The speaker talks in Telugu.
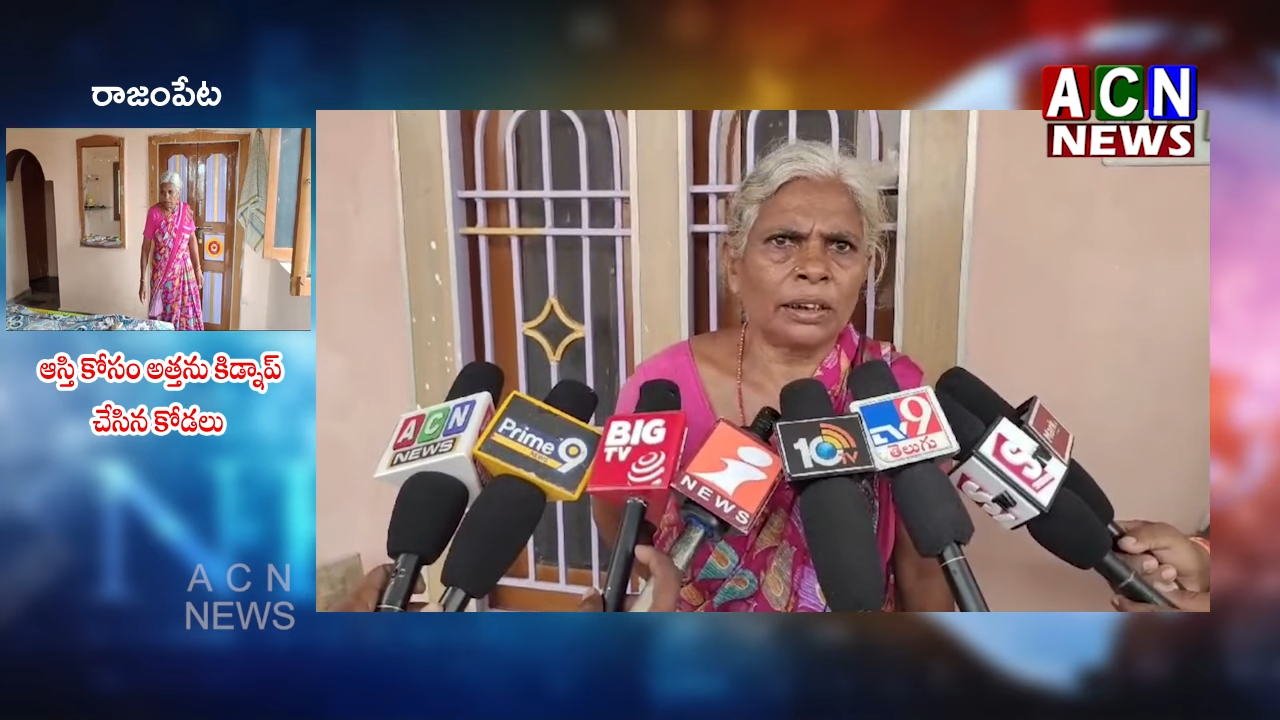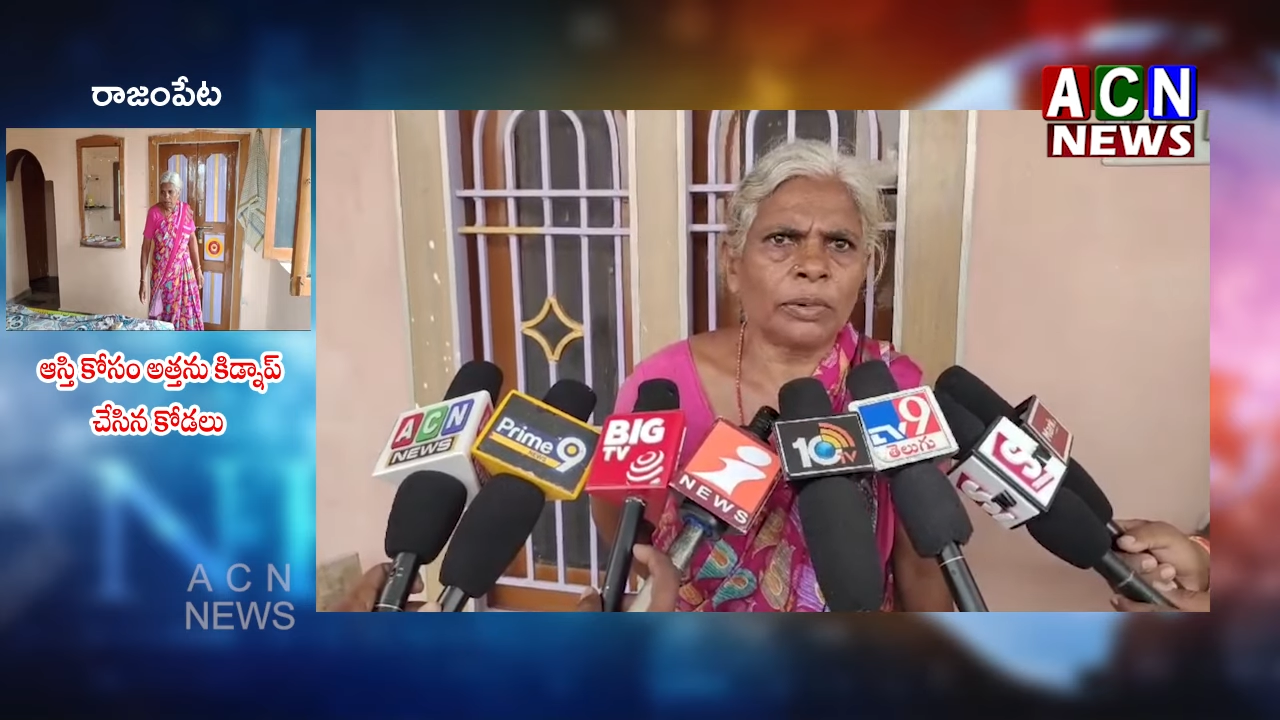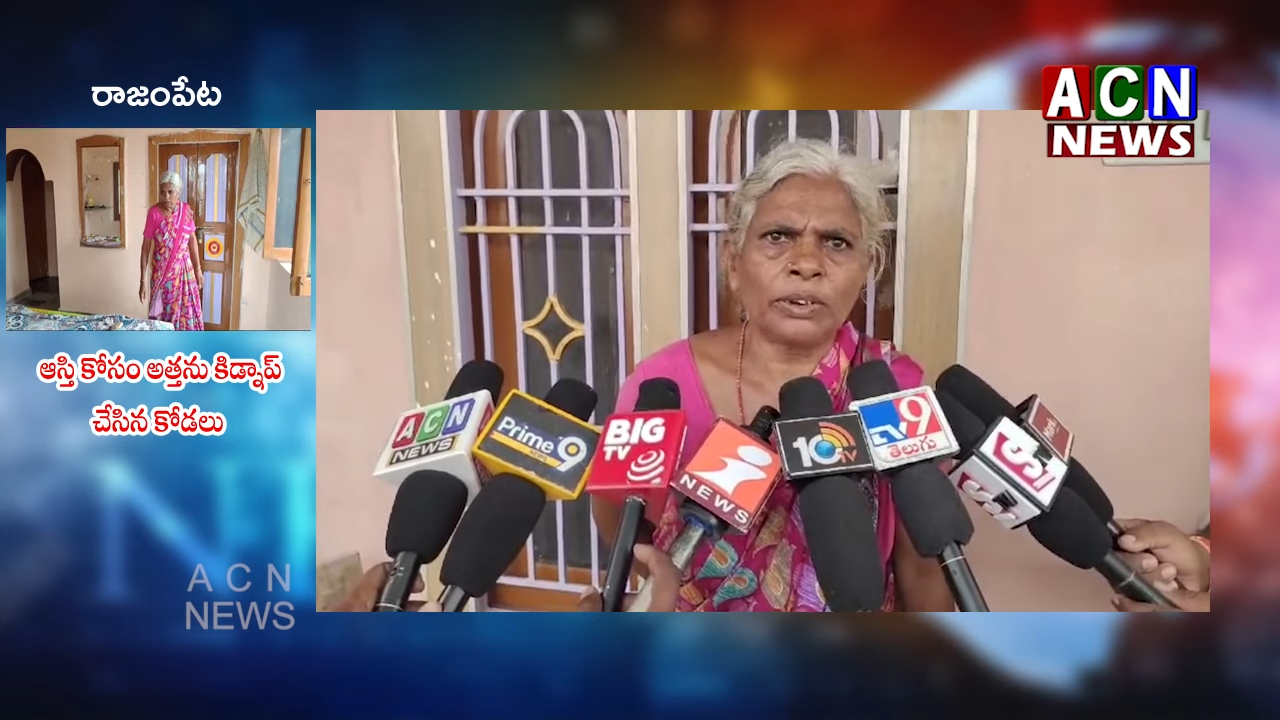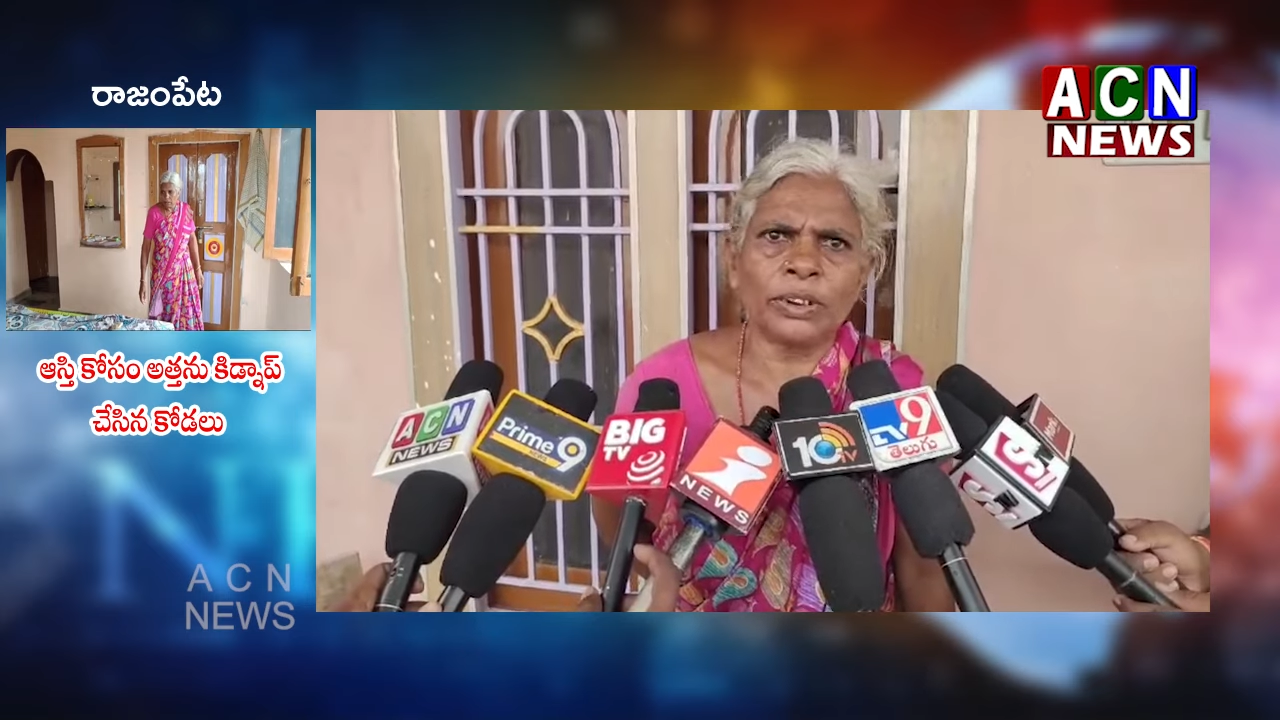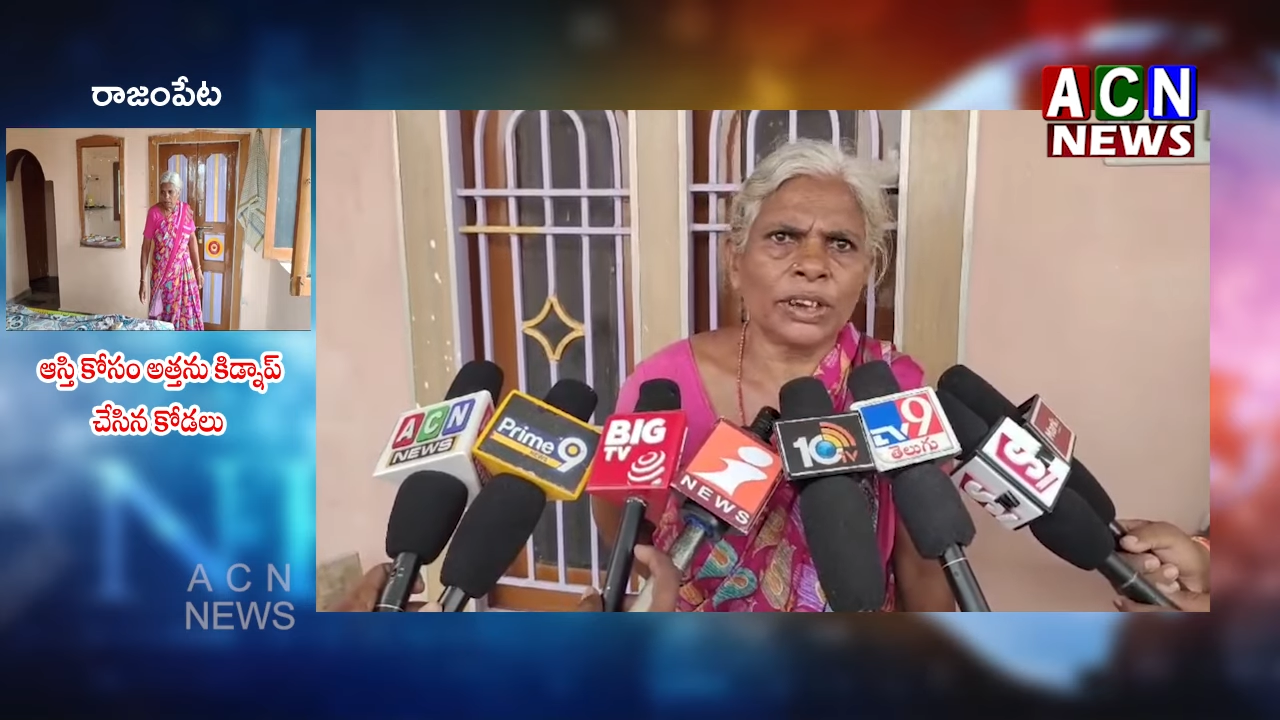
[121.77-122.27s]
ఐదు
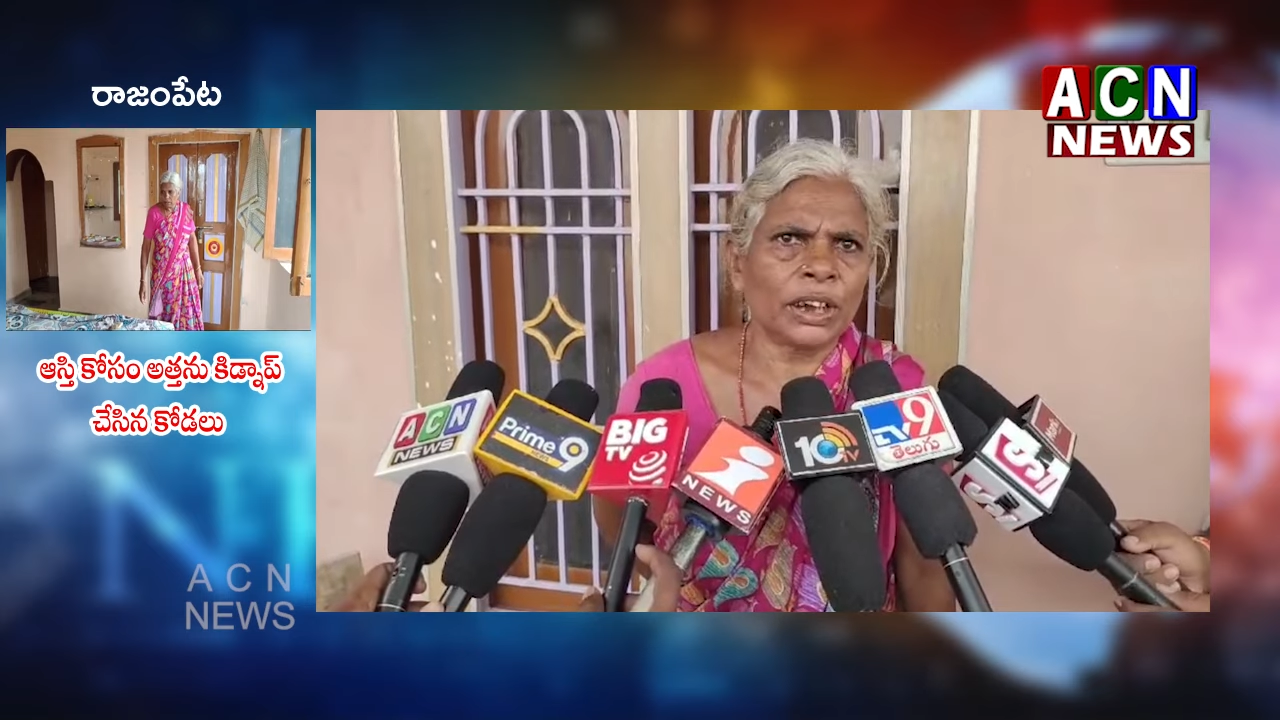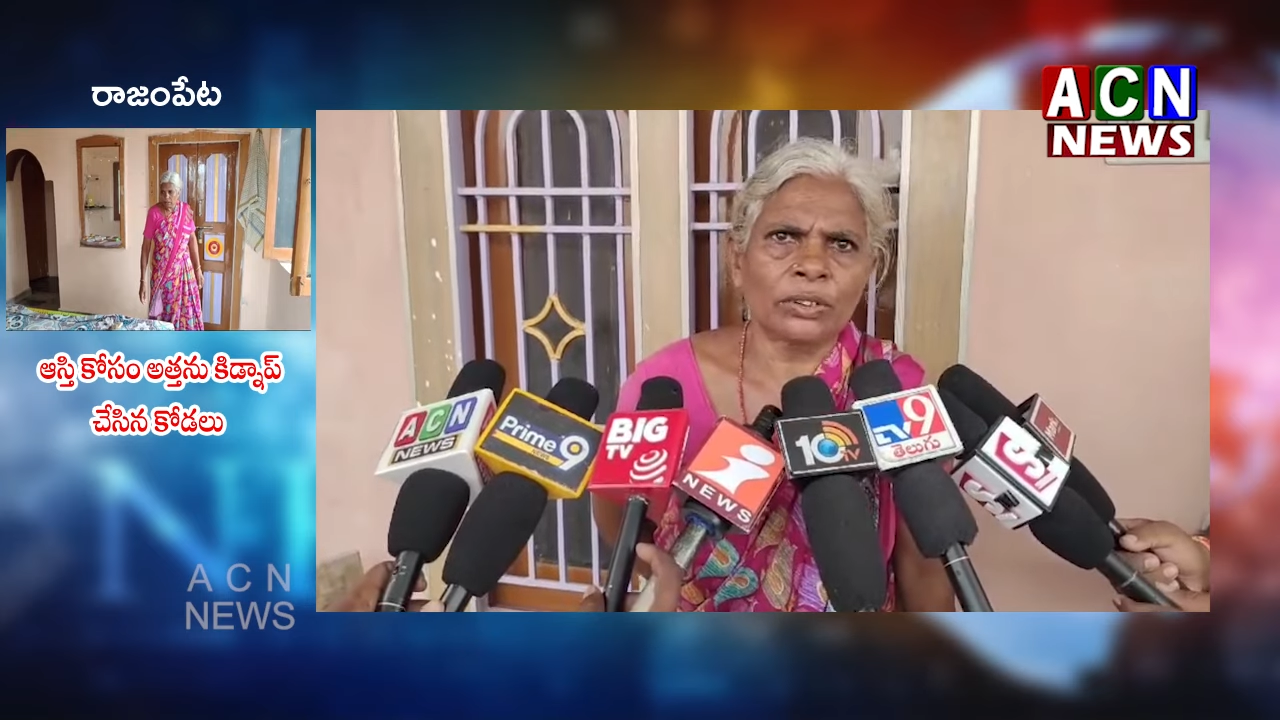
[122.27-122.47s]
మంది వచ్చి